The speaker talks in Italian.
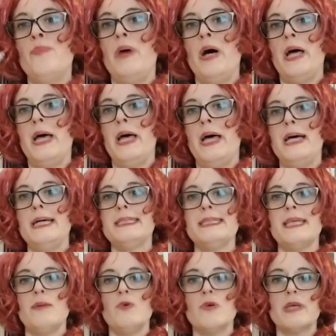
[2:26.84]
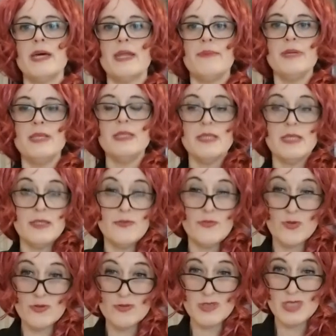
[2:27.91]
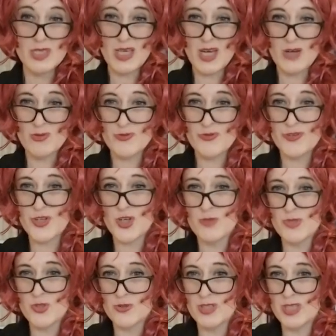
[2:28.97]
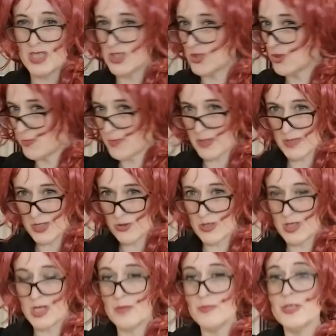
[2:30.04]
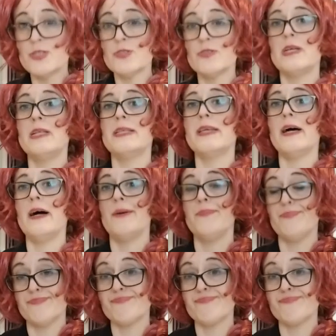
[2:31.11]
Beh, siamo chiaramente di fronte a un fenomeno di sdoppiamento della personalità,